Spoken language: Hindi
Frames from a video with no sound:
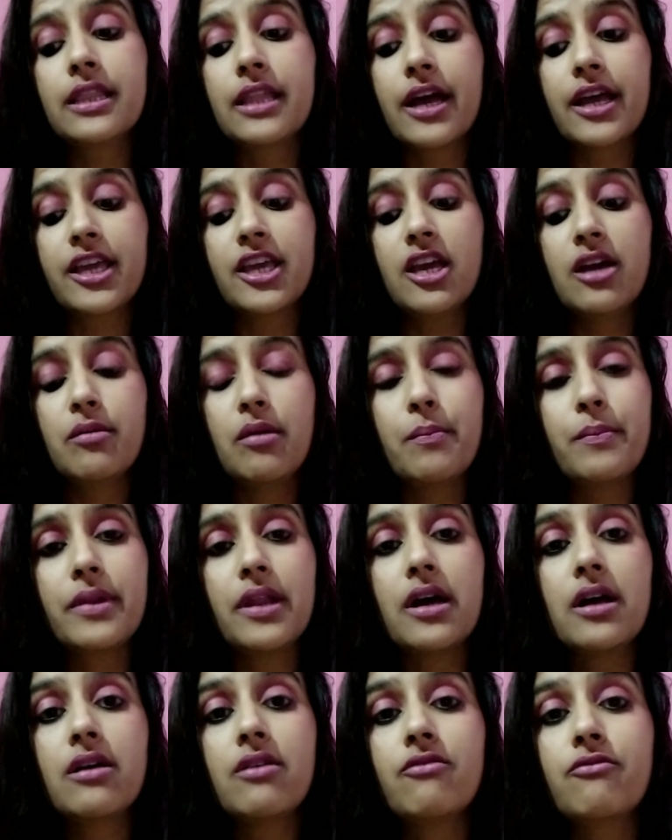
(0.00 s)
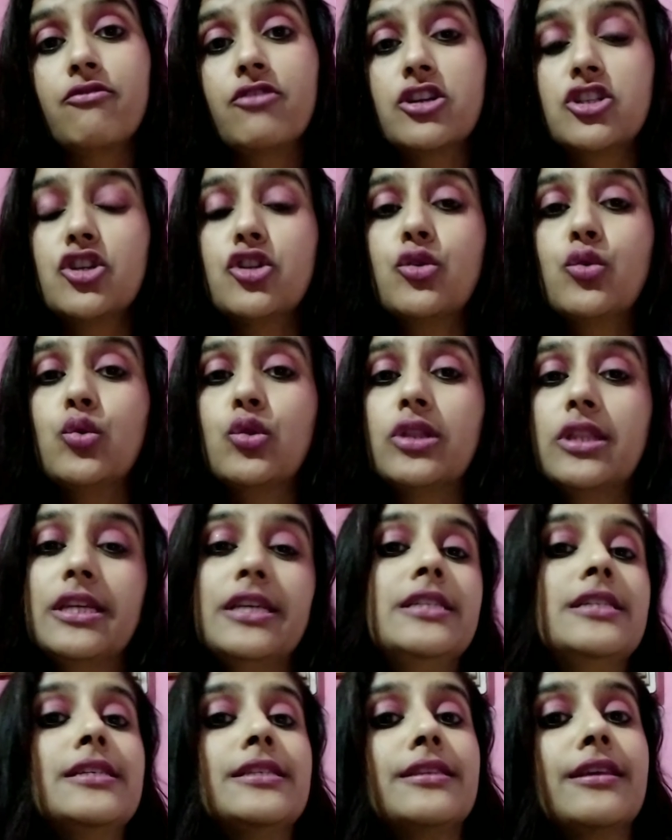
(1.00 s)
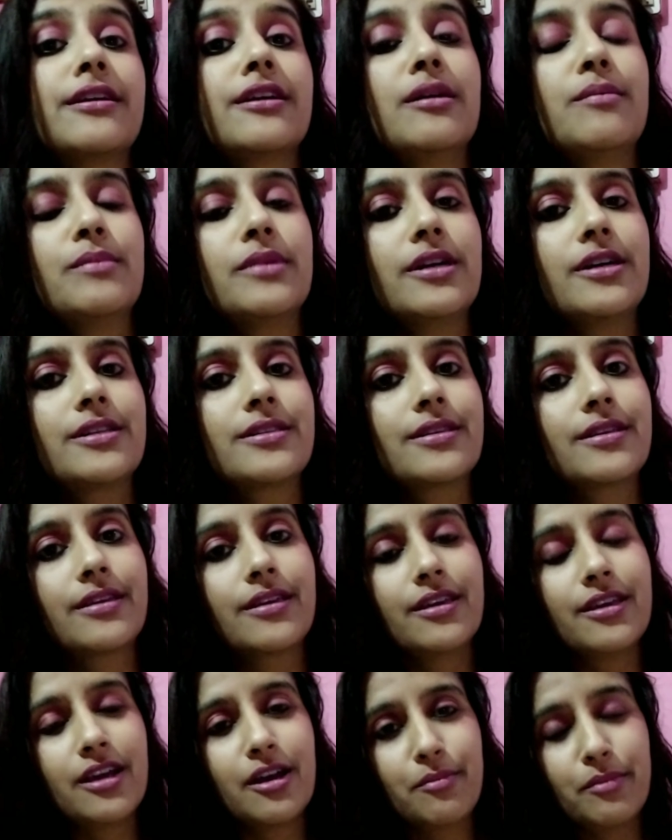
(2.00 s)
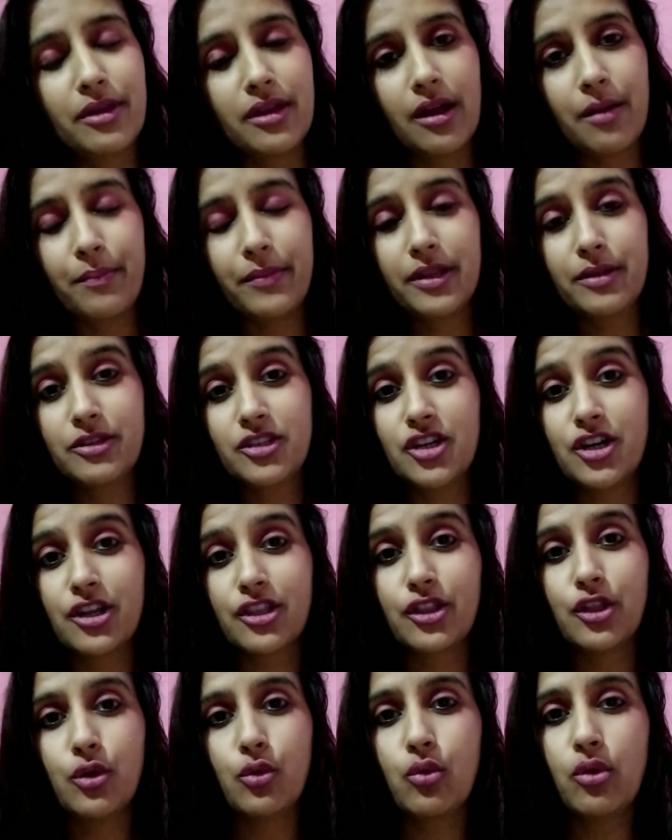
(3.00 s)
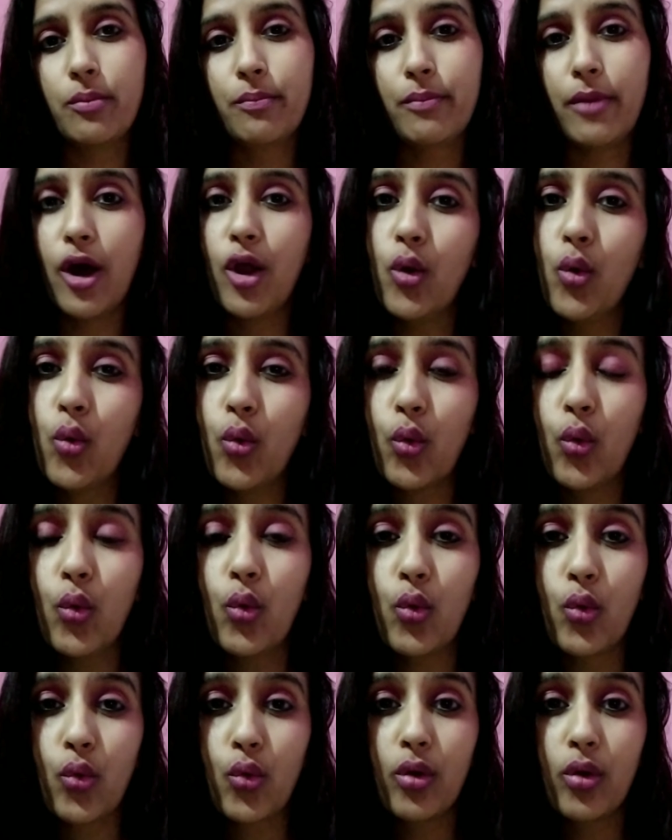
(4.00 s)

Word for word: ताकि हम अपना वजन को तेजी से कम कर सकें हमें अपने झड़ते हुए बालों को